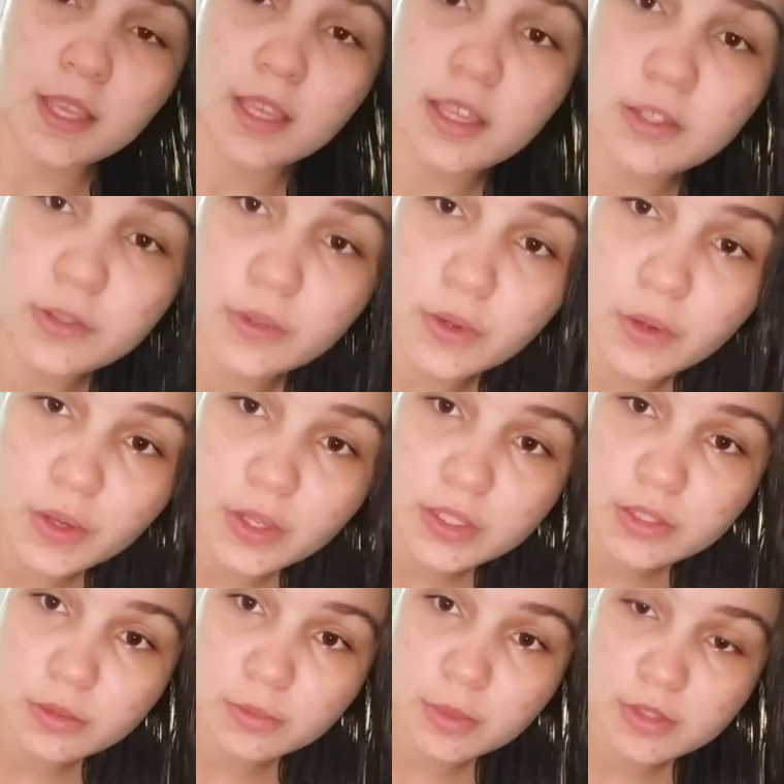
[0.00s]
E no
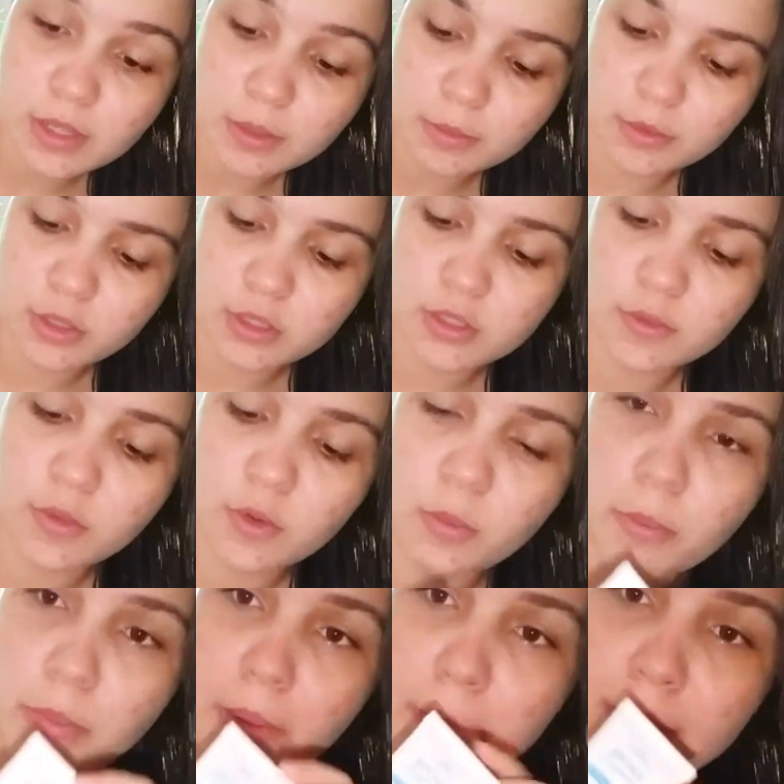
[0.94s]
rosto, meus amores, eu
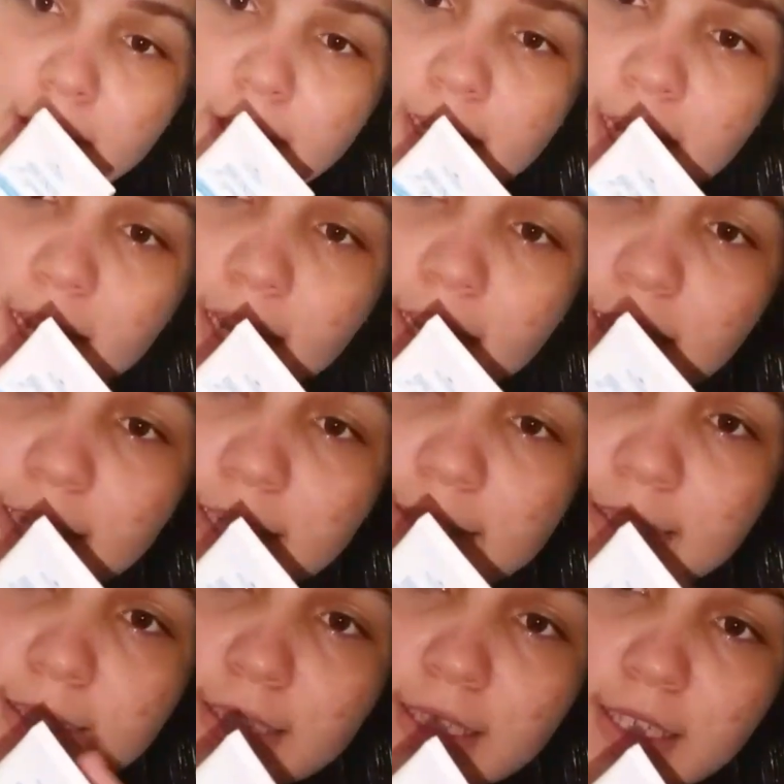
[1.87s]
vou aplicar
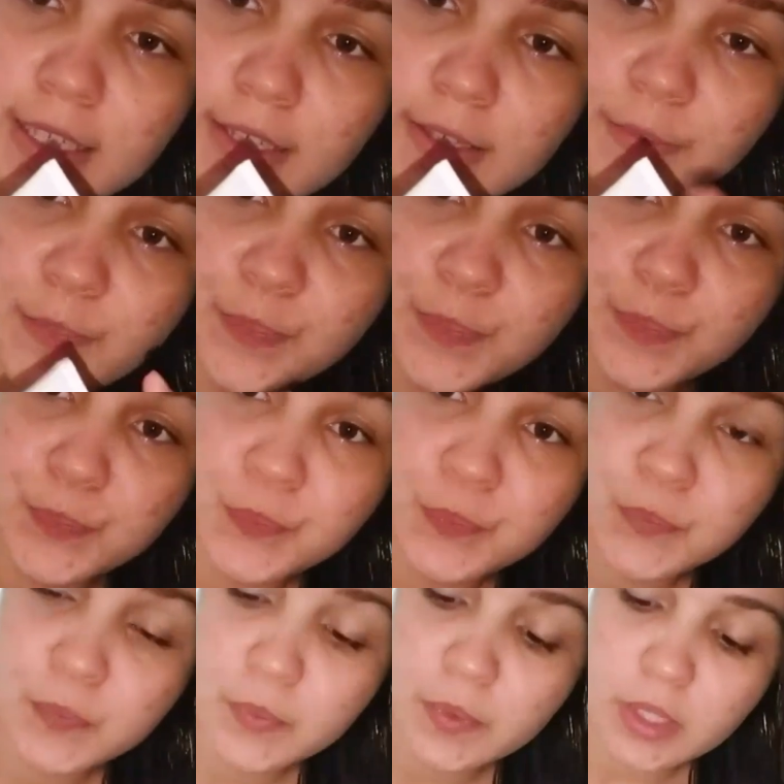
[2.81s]
esse...
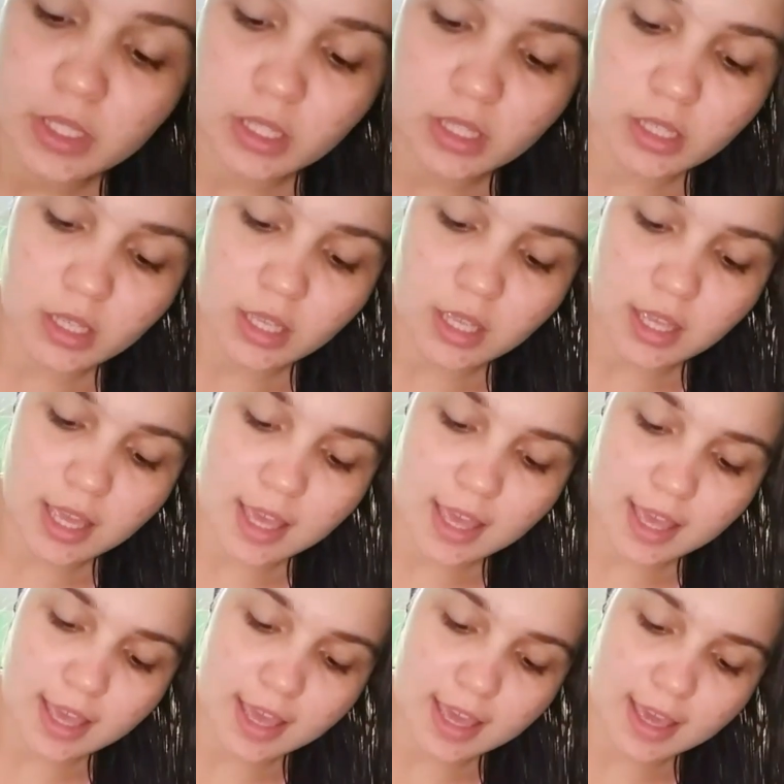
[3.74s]

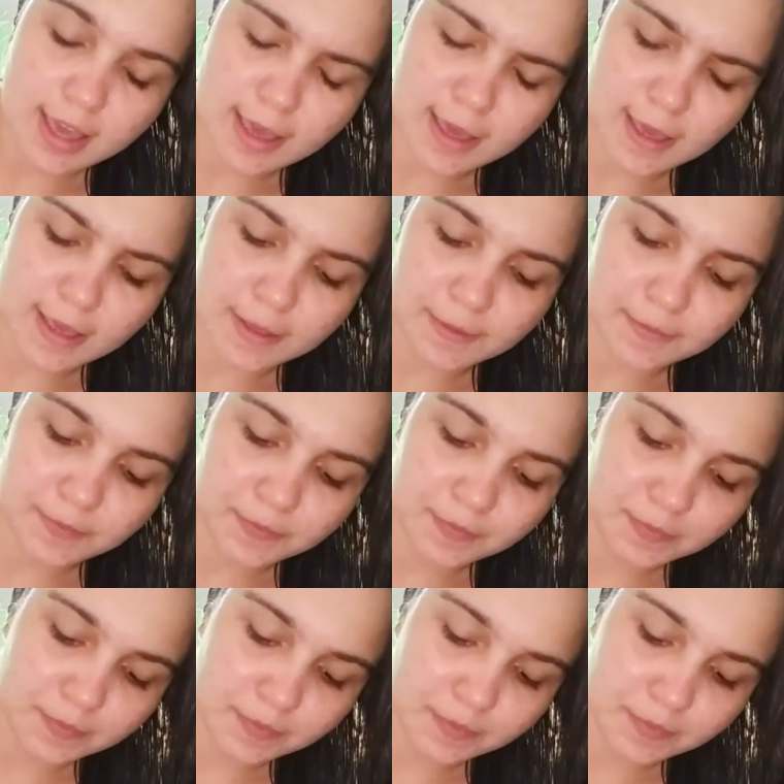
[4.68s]
É...